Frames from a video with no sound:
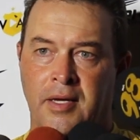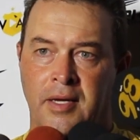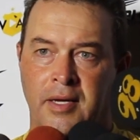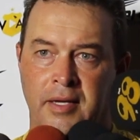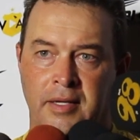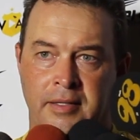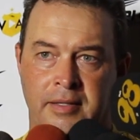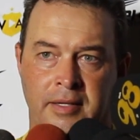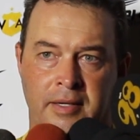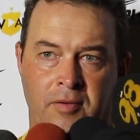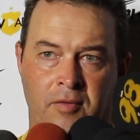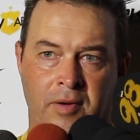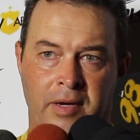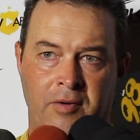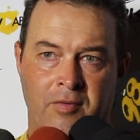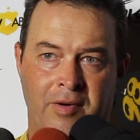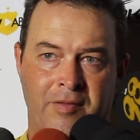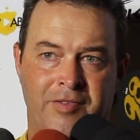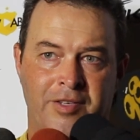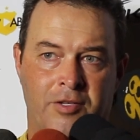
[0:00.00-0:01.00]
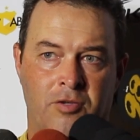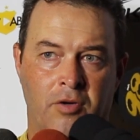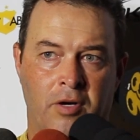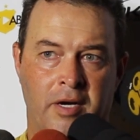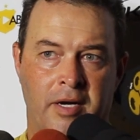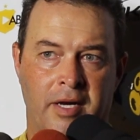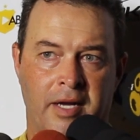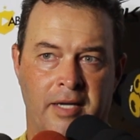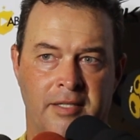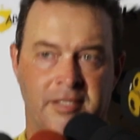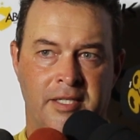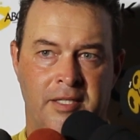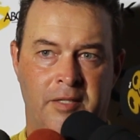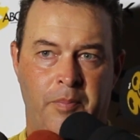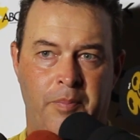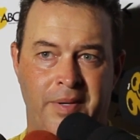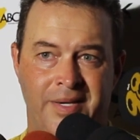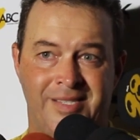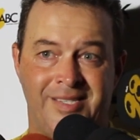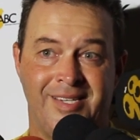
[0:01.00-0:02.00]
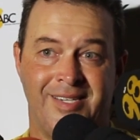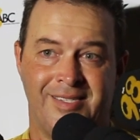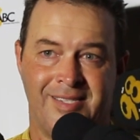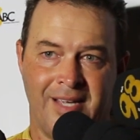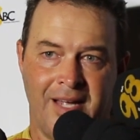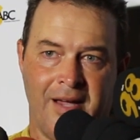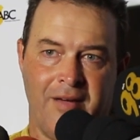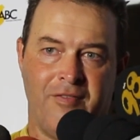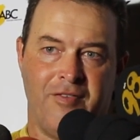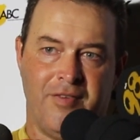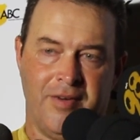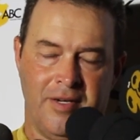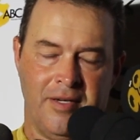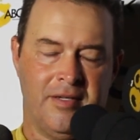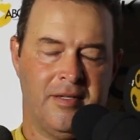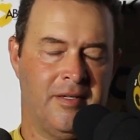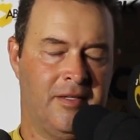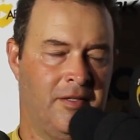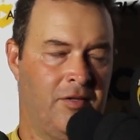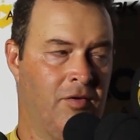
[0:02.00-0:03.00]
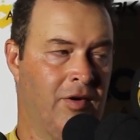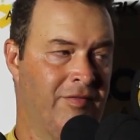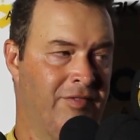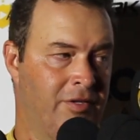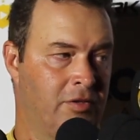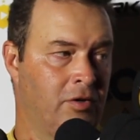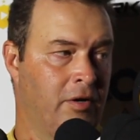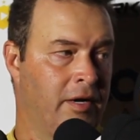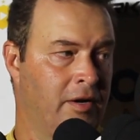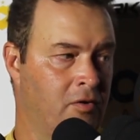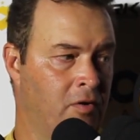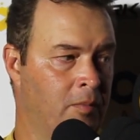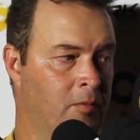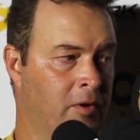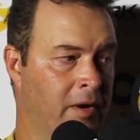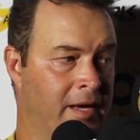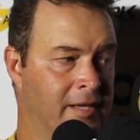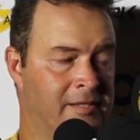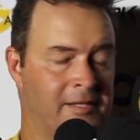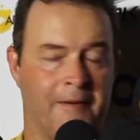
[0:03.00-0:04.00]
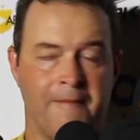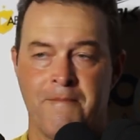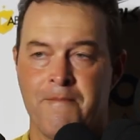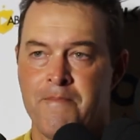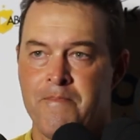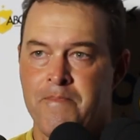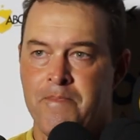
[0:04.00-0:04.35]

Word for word: Então era uma vitória que a gente precisava de uma vitória como essa